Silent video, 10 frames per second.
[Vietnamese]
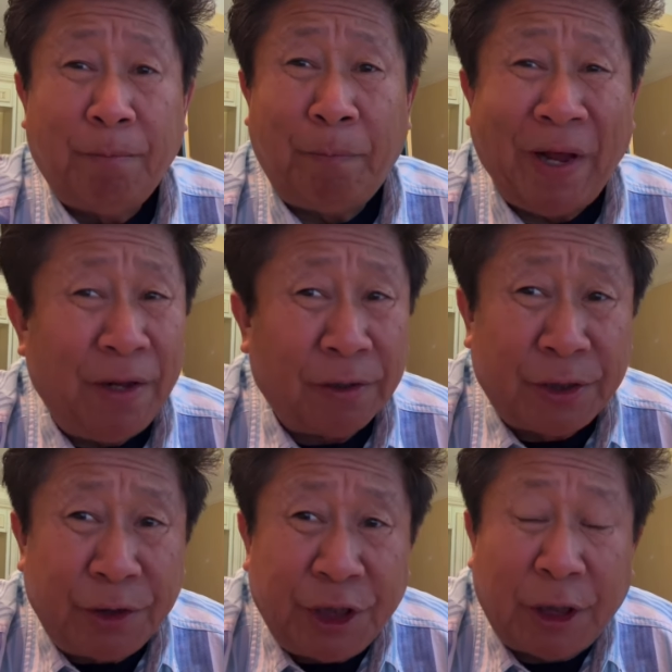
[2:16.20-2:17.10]
bây giờ
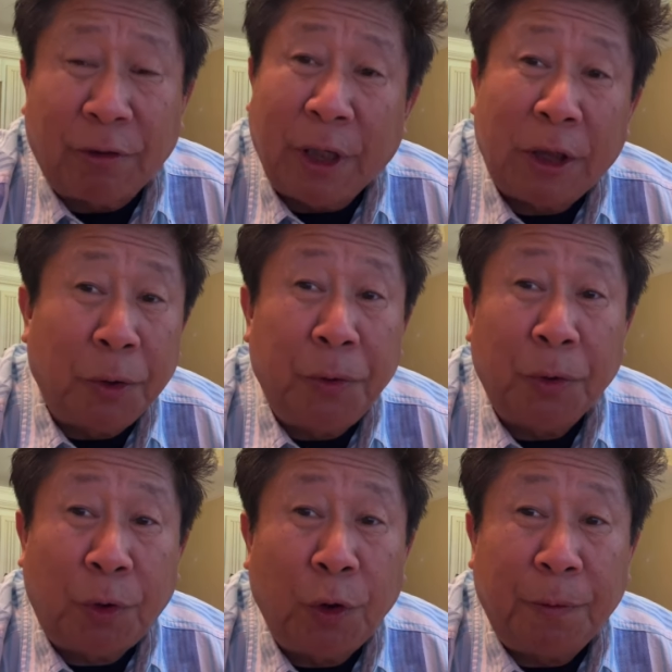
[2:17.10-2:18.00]
chỉ chỉ tao cho tu
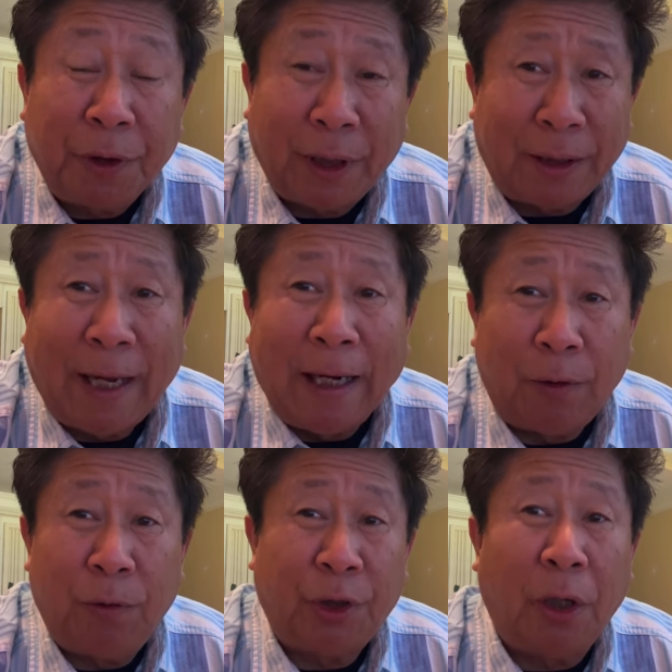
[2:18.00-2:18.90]
youtube cứ thật thẳng
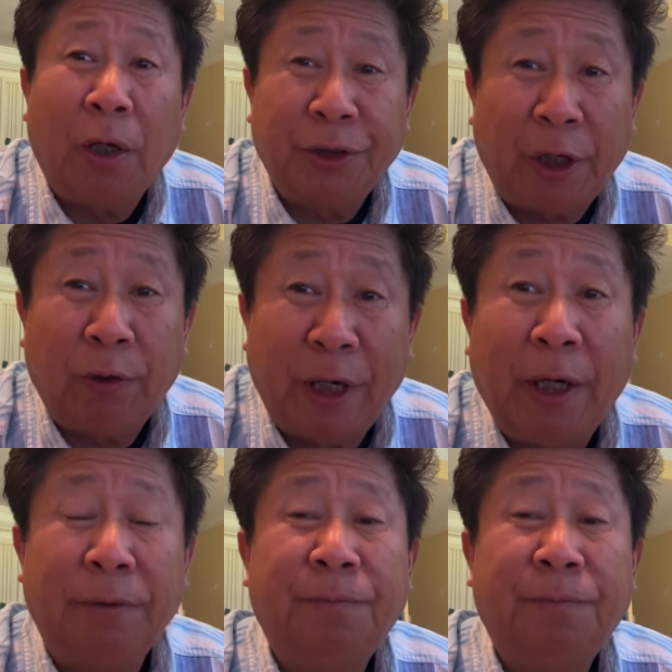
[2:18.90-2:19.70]
nó cho khó nhau nè